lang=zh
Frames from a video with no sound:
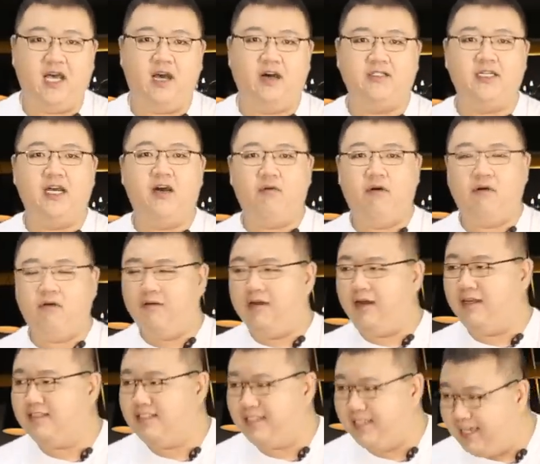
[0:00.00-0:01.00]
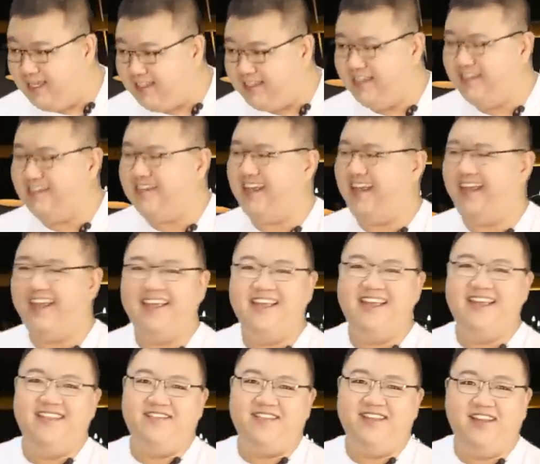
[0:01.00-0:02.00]
好家伙，洪亮吉，您这，
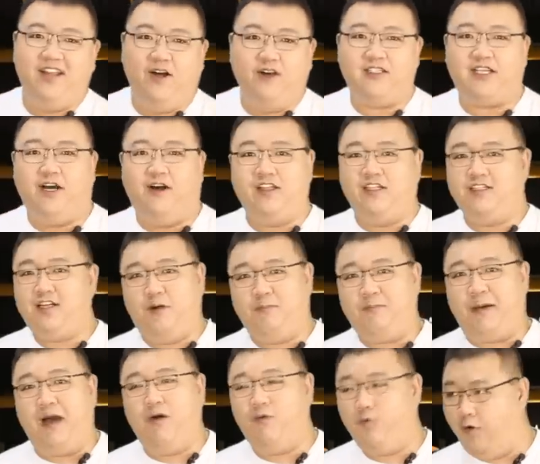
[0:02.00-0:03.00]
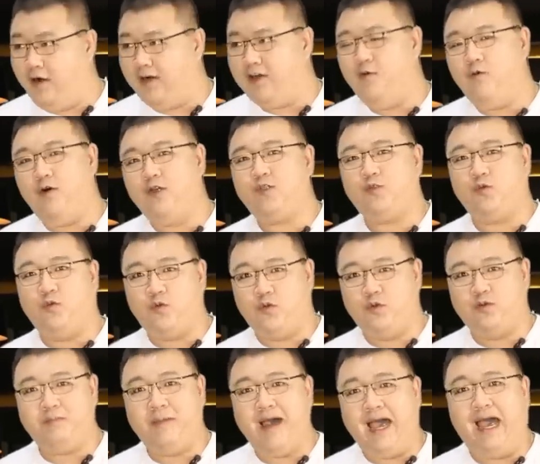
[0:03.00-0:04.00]
您老小子这是把我跟我祖
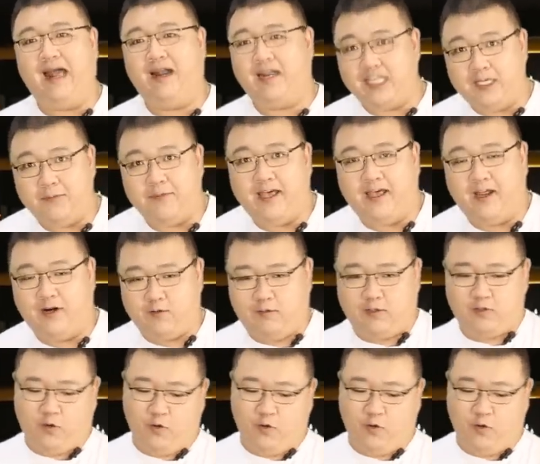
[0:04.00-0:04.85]
宗骂了一遍是吧？